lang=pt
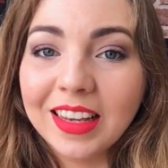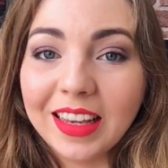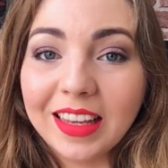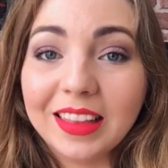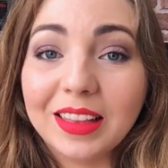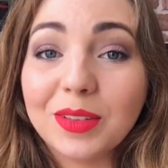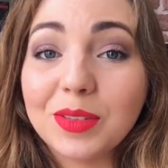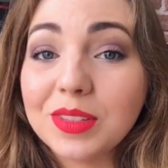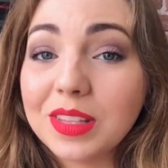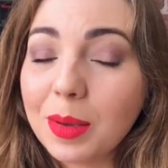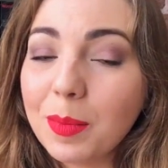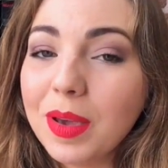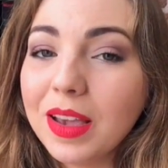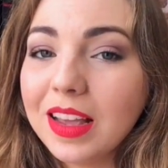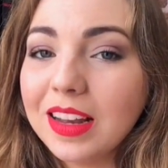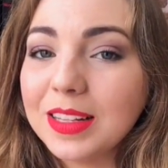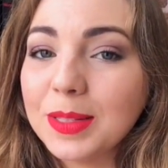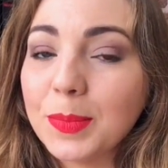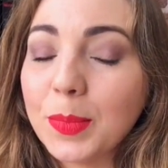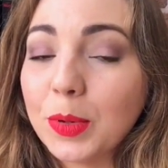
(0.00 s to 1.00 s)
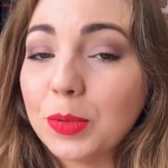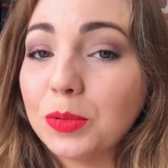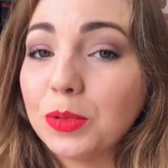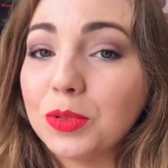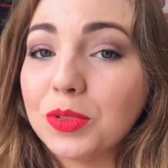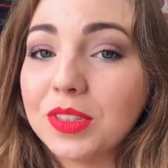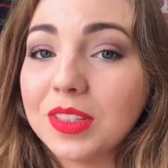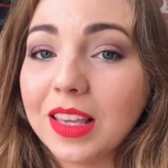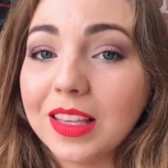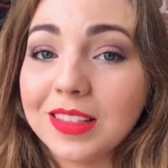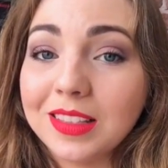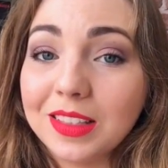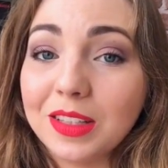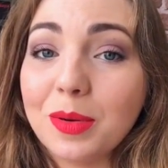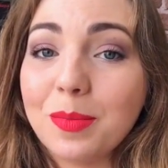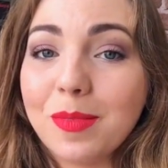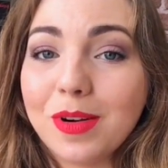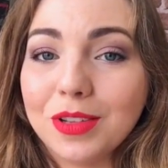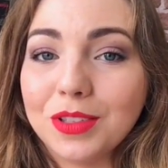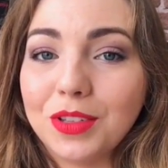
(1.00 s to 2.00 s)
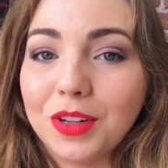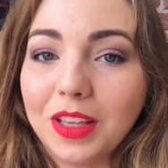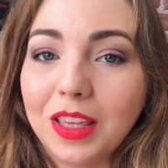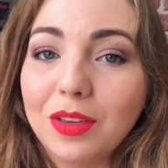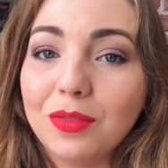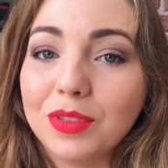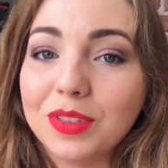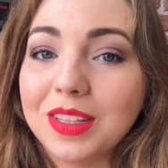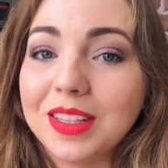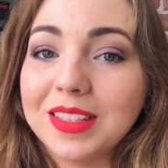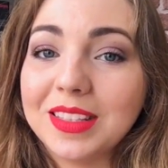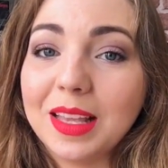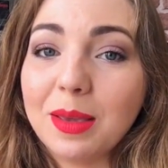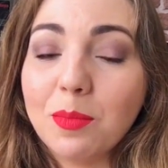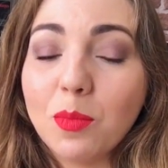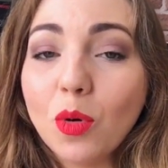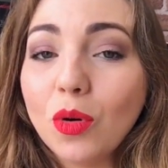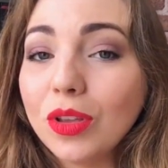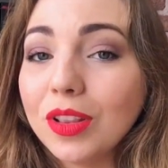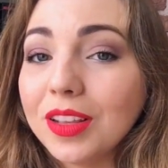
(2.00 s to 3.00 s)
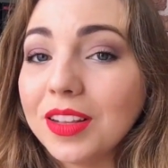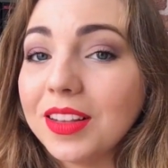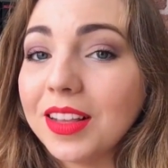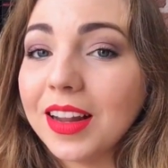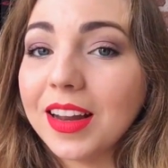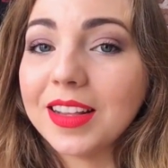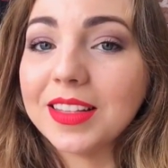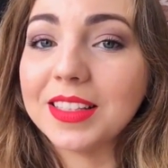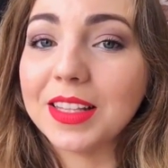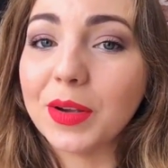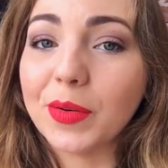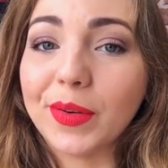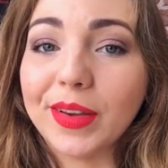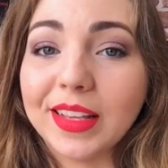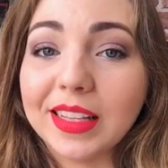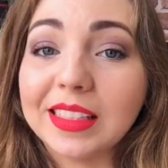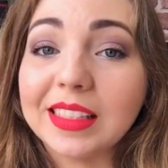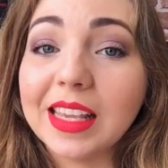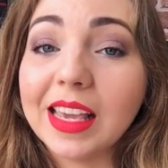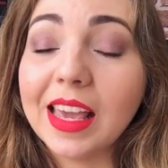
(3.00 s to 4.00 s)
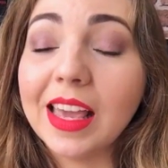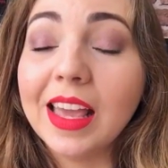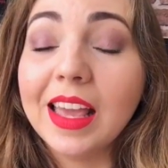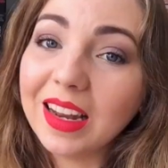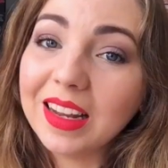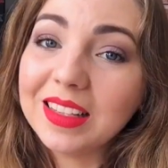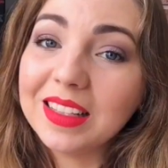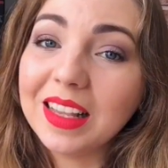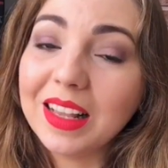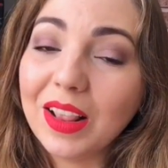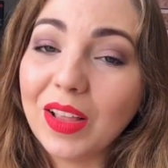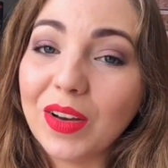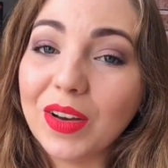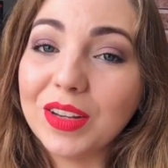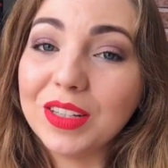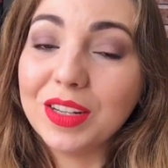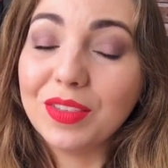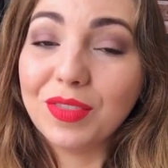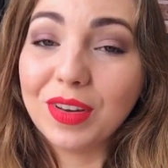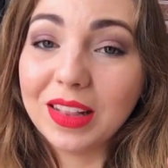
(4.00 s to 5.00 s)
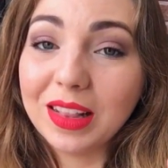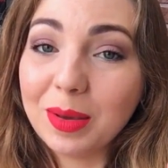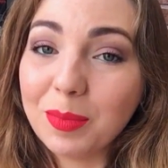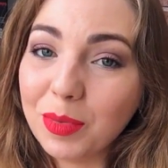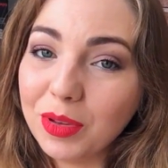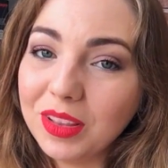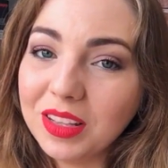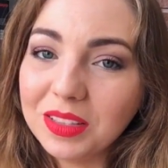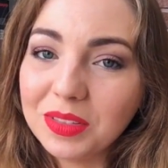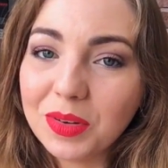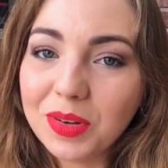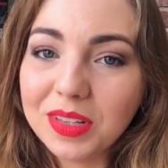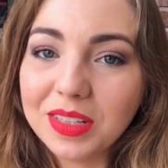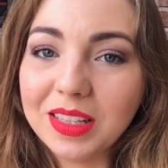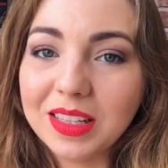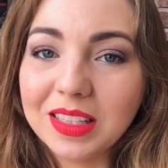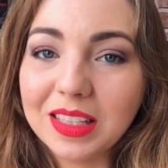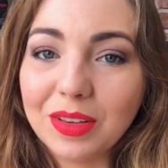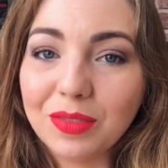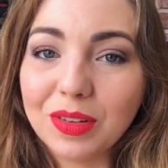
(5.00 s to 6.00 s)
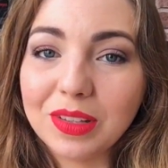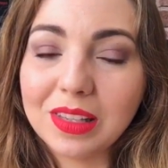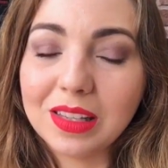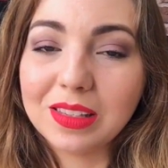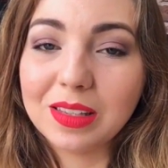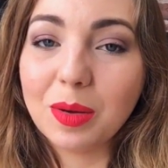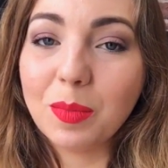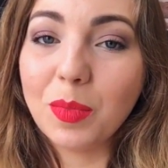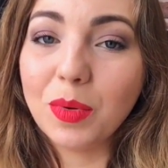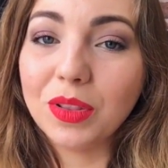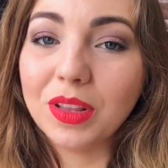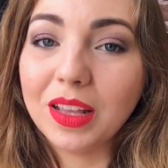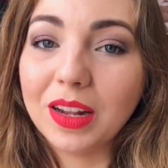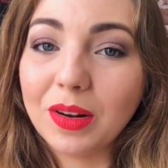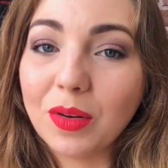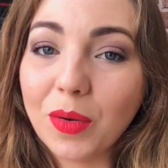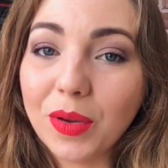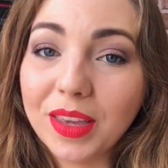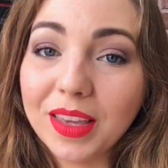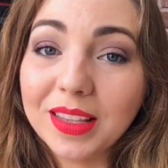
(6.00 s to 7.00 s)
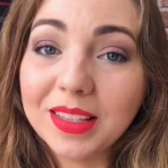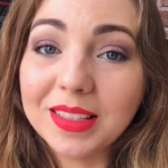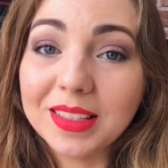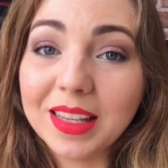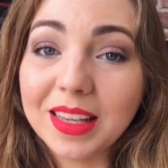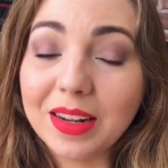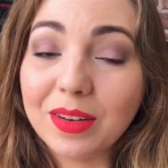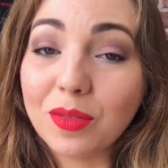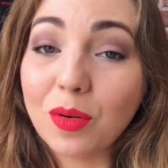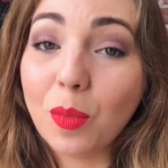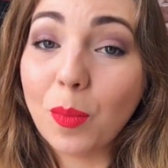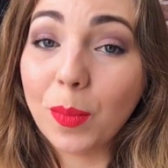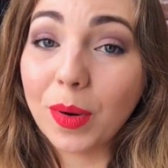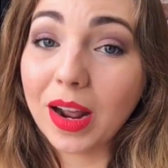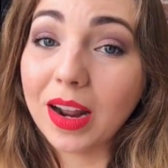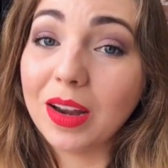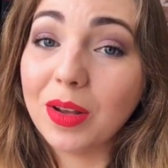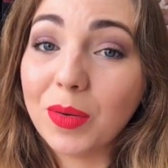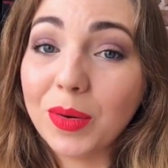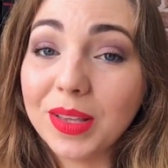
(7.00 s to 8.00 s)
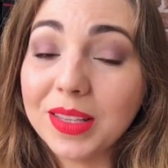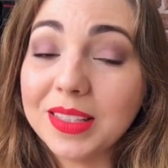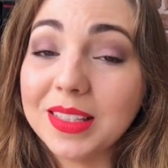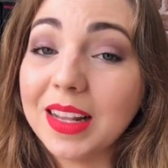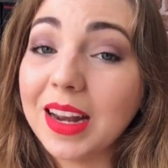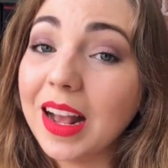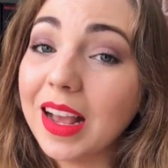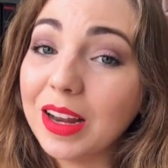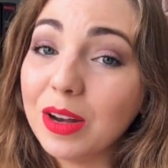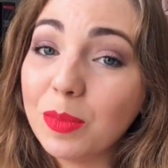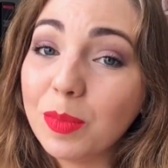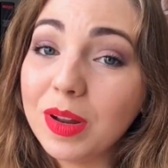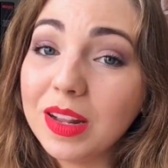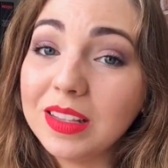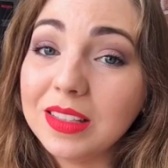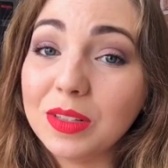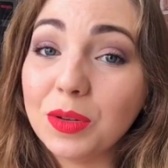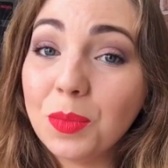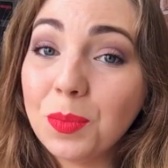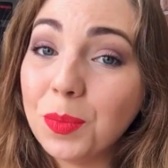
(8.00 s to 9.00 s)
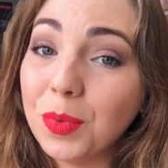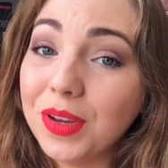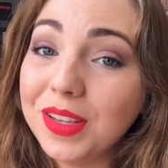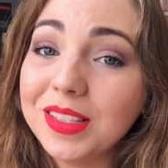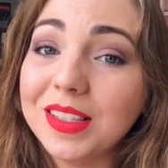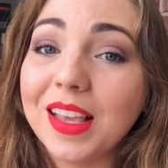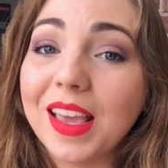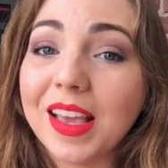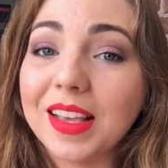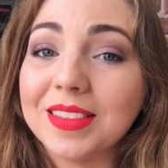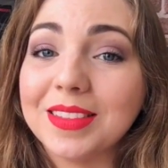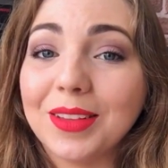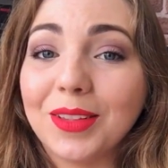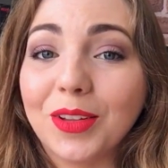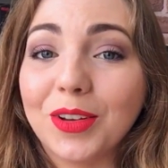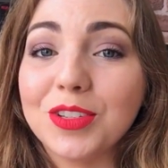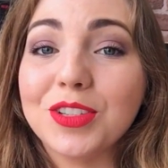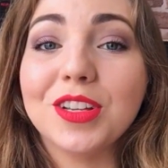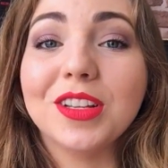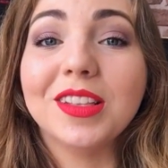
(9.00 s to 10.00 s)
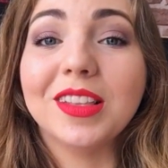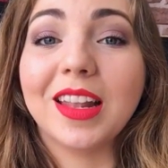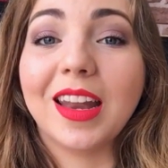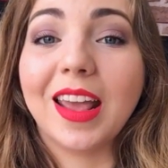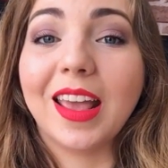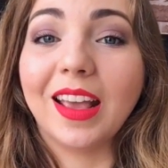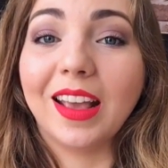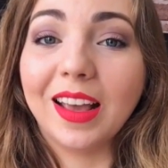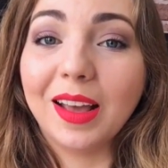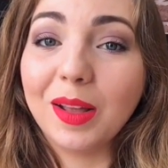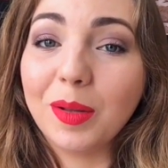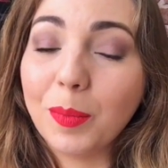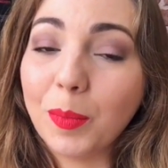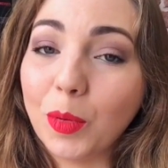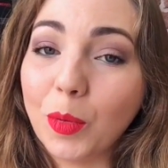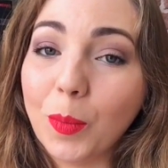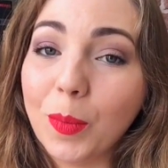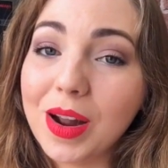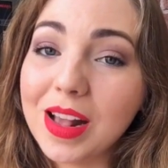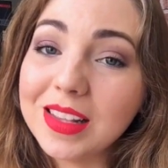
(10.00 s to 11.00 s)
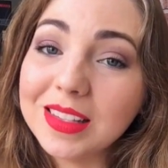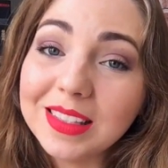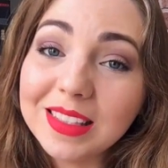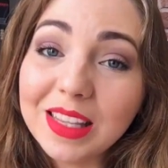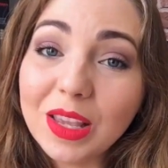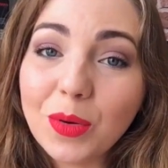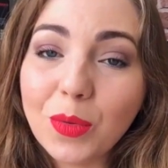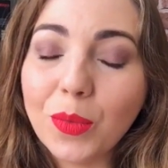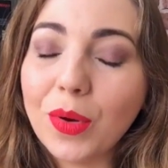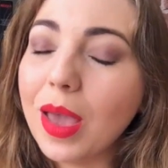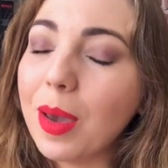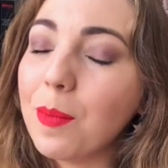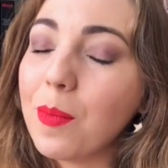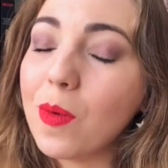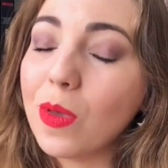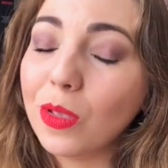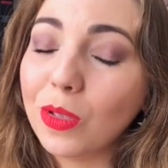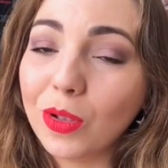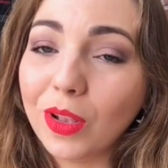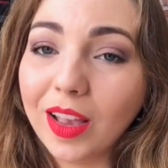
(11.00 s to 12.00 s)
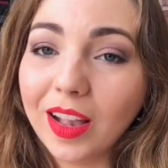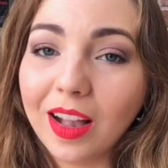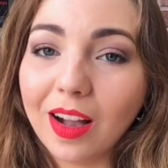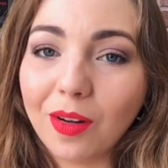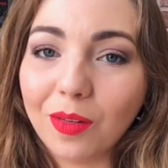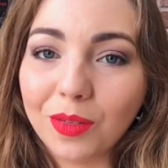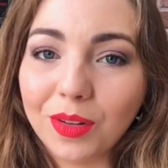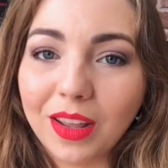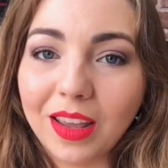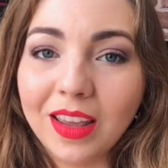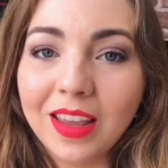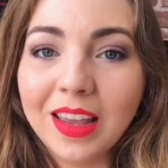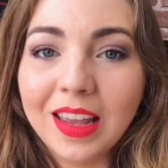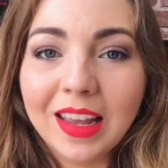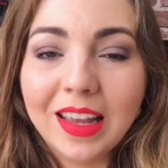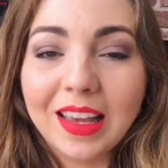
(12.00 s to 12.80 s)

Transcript: Então sabe aqueles produtos que às vezes eu mostro aqui vocês têm muito interesse em conhecer? Nessa loja vai ter muitas coisinhas que vocês vão poder conhecer, comprar e conhecer aí no Brasil. Pois é, essa loja entrega pro Brasil. É muito legal, né?